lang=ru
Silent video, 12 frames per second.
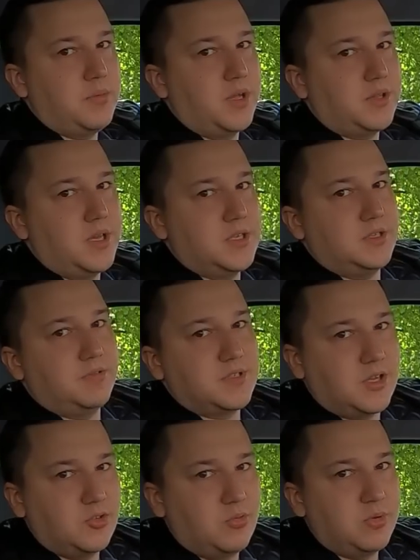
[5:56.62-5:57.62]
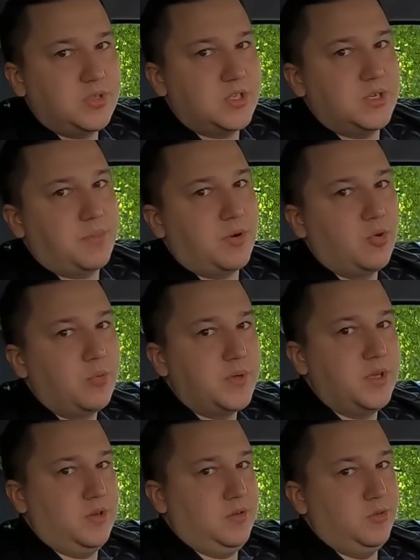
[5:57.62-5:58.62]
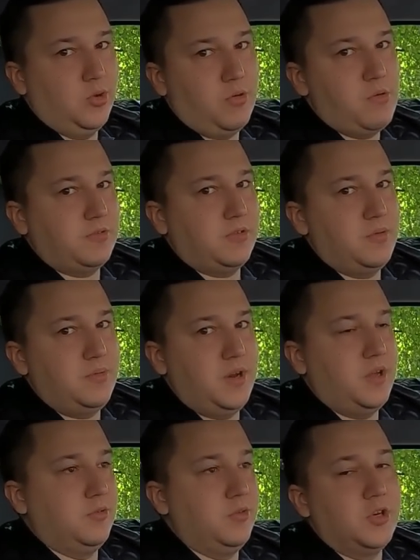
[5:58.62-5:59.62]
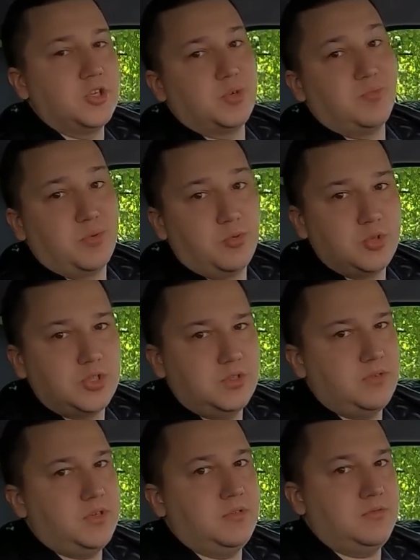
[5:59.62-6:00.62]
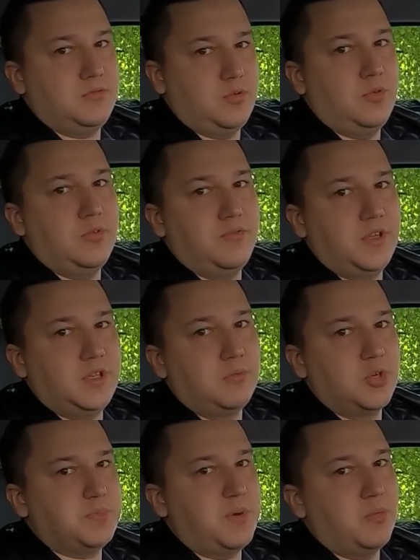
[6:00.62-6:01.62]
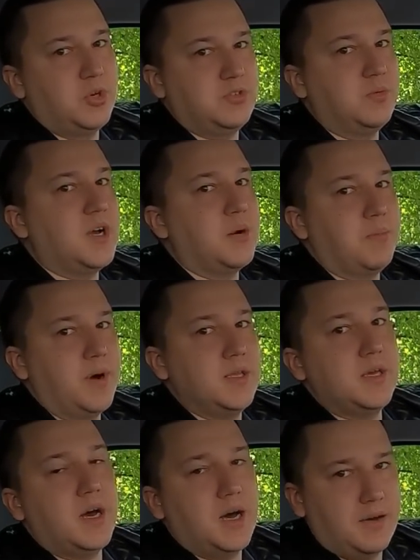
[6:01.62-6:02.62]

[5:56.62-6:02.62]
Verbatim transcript: ребят, если вы задумаетесь о покупке нового автомобиля, ну или же бэушного, то в этом может помочь вам компания